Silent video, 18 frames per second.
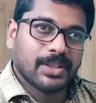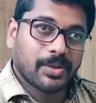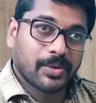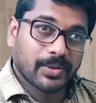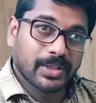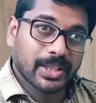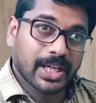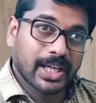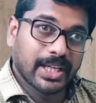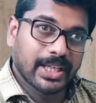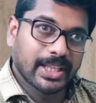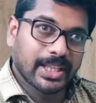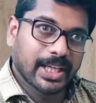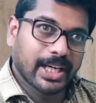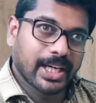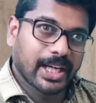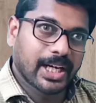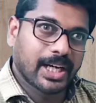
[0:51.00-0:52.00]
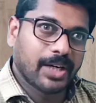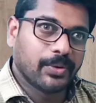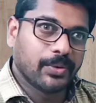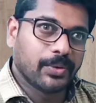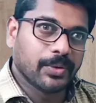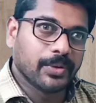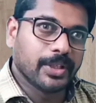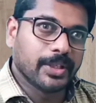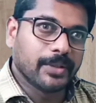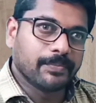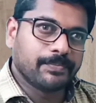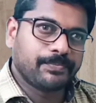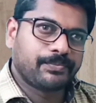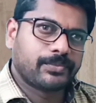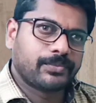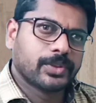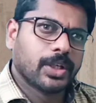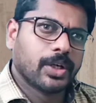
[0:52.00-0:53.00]
హృదయానికి దగ్గరగా ఉంటుంది
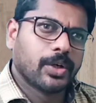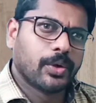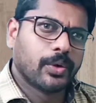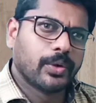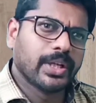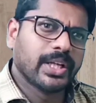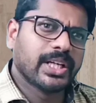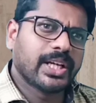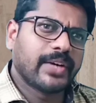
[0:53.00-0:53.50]
రొటీన్